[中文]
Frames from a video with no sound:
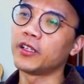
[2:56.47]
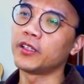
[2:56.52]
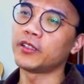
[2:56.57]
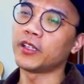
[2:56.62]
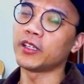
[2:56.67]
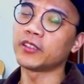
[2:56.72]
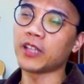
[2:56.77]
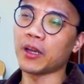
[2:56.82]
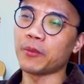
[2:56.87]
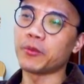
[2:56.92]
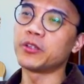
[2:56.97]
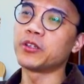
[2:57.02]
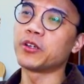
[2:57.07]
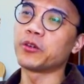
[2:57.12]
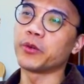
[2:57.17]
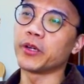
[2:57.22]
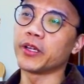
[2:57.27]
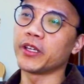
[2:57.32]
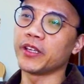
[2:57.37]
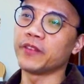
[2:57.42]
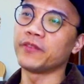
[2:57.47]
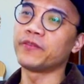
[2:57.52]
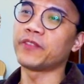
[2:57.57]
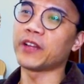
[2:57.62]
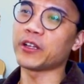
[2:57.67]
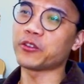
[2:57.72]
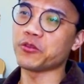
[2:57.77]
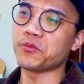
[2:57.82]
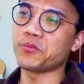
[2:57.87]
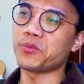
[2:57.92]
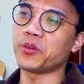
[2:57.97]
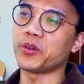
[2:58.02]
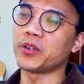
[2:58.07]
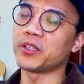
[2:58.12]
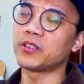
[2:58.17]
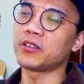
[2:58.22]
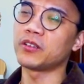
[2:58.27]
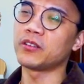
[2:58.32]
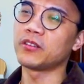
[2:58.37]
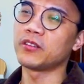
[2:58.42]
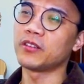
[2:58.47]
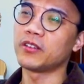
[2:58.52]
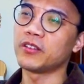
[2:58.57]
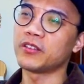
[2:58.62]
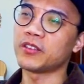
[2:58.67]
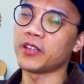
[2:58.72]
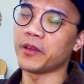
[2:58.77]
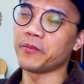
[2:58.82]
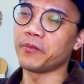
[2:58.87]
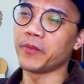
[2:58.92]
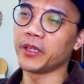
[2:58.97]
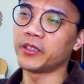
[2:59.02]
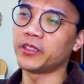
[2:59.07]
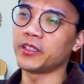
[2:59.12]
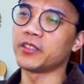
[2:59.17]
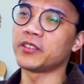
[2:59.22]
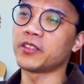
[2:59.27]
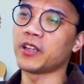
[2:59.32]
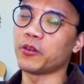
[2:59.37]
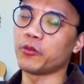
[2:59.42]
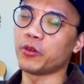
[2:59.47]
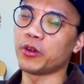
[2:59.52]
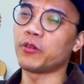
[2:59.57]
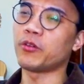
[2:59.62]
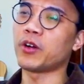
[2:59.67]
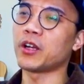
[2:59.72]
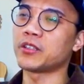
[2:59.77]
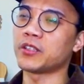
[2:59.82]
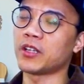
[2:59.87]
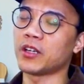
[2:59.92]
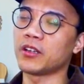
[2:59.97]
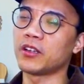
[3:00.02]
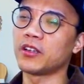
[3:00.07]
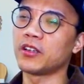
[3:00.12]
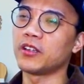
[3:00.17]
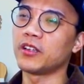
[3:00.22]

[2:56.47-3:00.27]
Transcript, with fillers: 但他们认为 Inflection Point 在媒体上、文化上。